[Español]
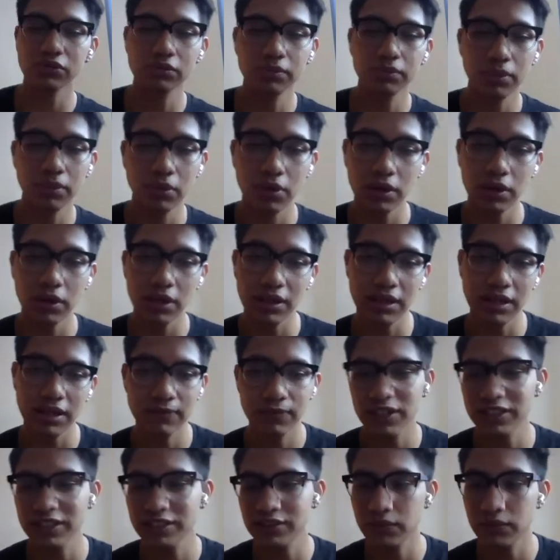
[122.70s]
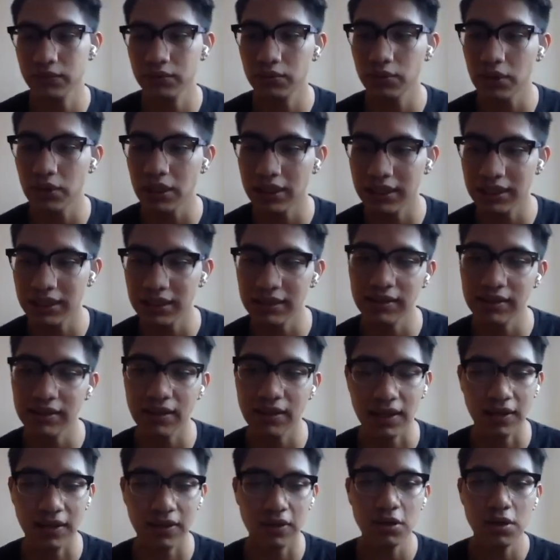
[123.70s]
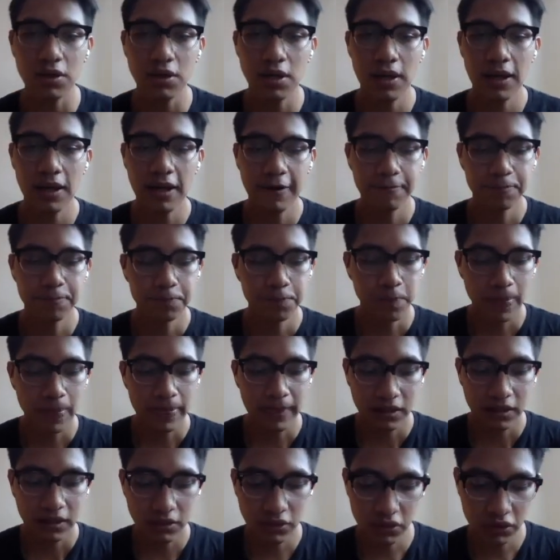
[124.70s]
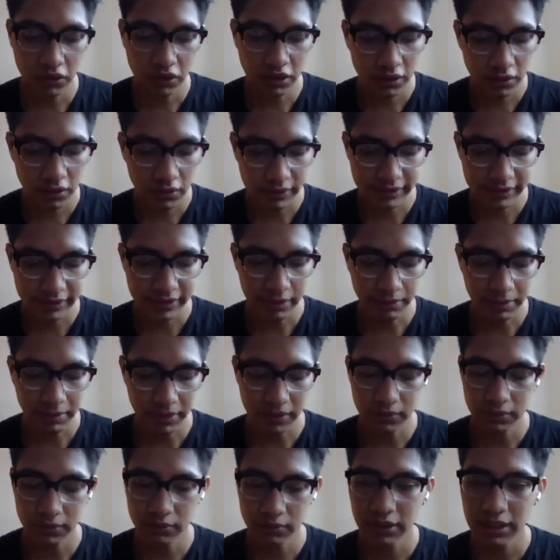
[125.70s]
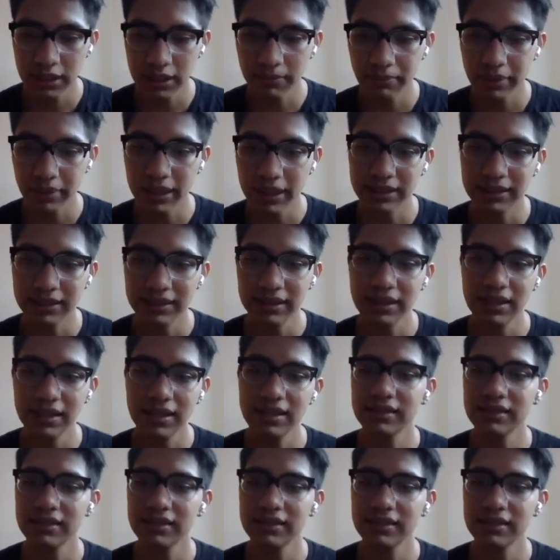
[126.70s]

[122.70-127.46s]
un poco de la infraestructura crítica, ¿no? Yo tengo esta pregunta para ti,